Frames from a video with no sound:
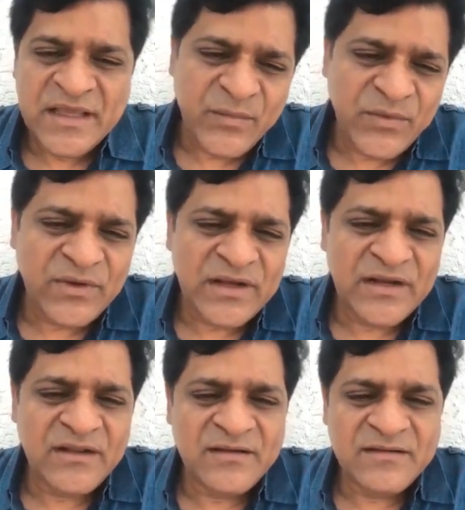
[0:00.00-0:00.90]
ఎప్పుడు
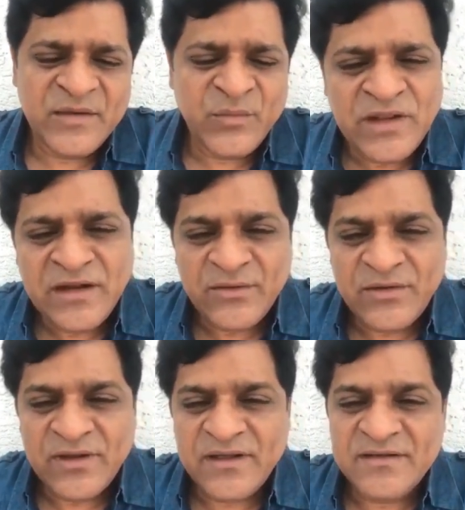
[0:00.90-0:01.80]
ఆయన ఎప్పుడు వెళ్ళినా
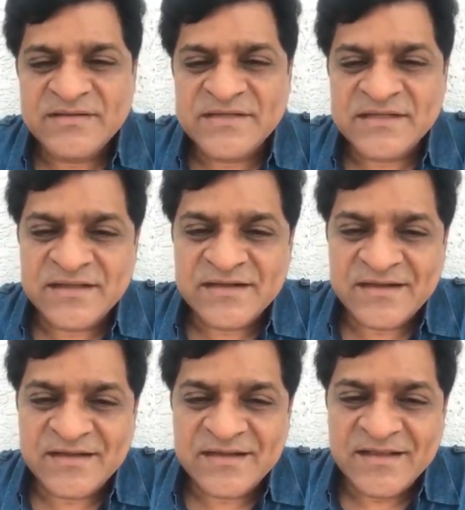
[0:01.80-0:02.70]
కూడా
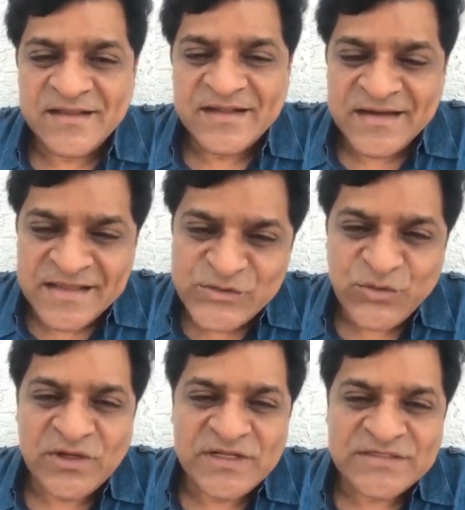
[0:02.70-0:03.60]
సరదాగా నేను
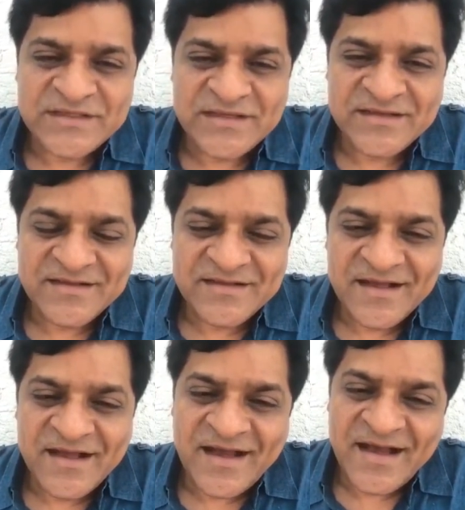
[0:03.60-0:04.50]
జోకులేస్తే
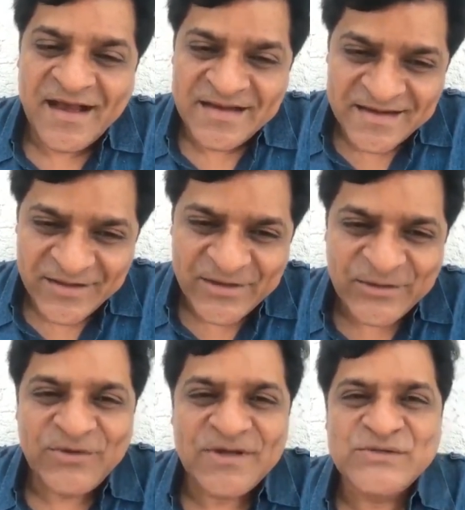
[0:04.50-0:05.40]
ఆయన నాకు
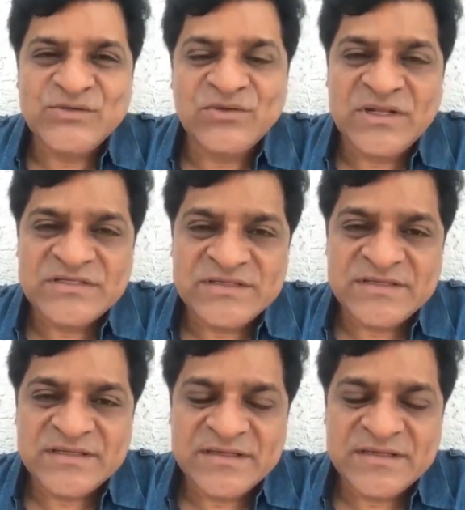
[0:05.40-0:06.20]
ఎదురుగా జోకులేసి